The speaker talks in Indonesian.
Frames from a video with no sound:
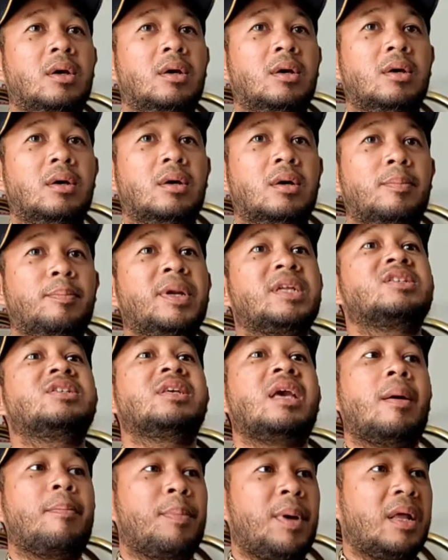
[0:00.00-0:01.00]
Eh,
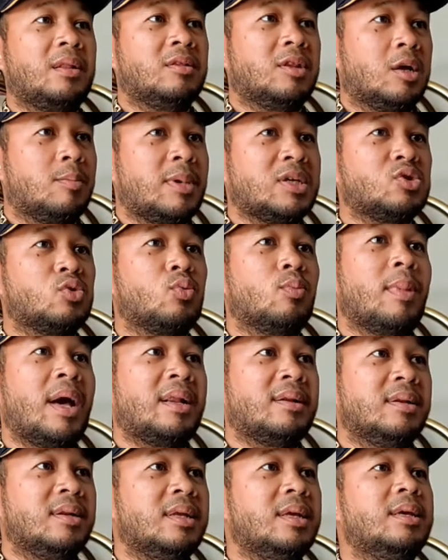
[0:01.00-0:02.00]
persiapan termasuk
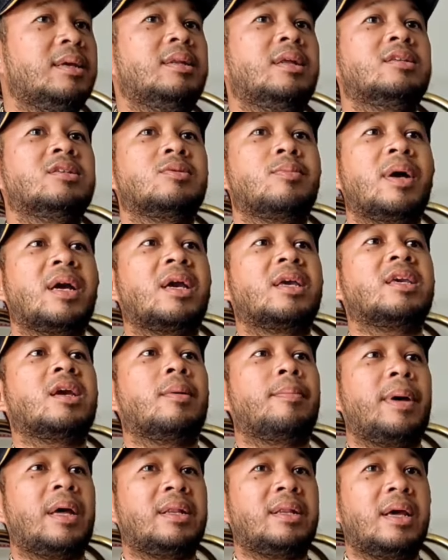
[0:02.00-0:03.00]
mandi dan
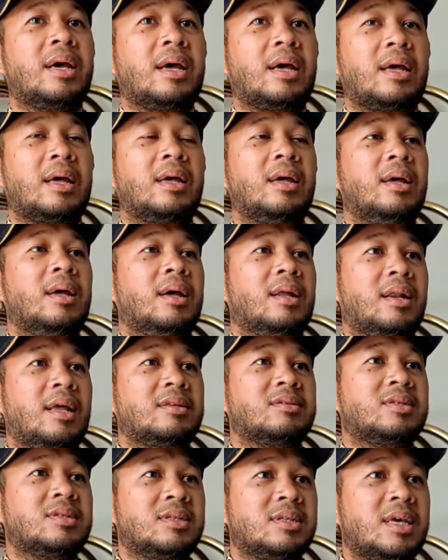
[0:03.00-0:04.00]
sebagainya kepada
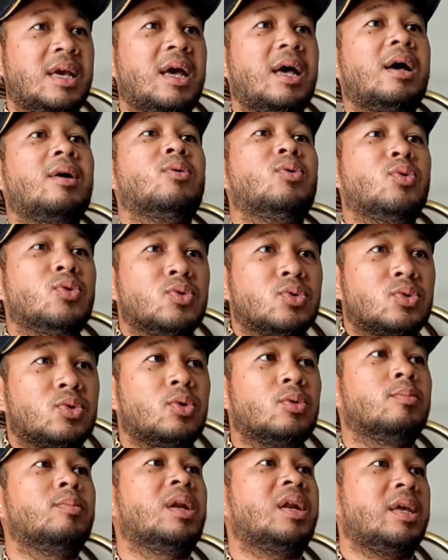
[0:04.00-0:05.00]
lansia
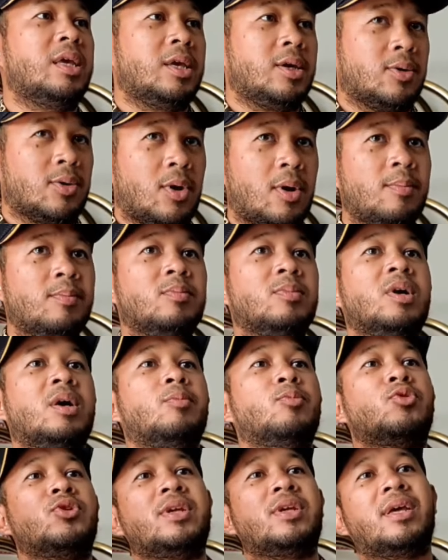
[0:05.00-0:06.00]
untuk berikhrom
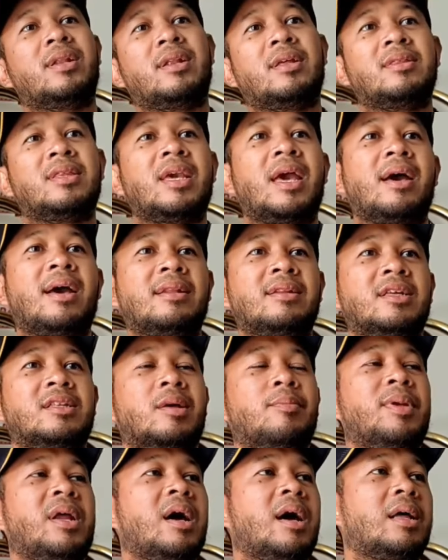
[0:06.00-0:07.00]
kemudian nanti akan
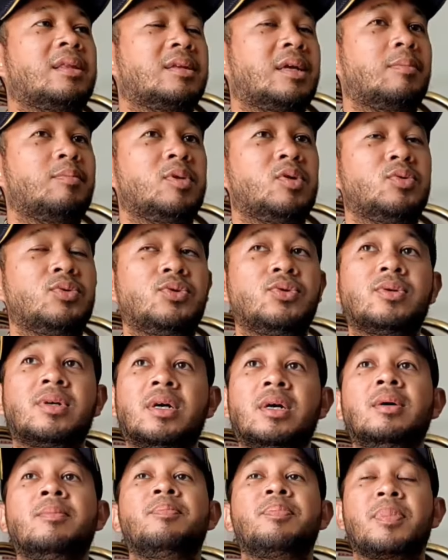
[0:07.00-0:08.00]
kita berangkatkan menuju
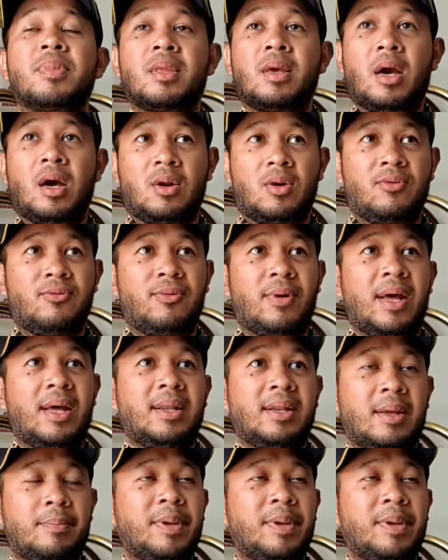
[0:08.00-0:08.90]
ke Arafah.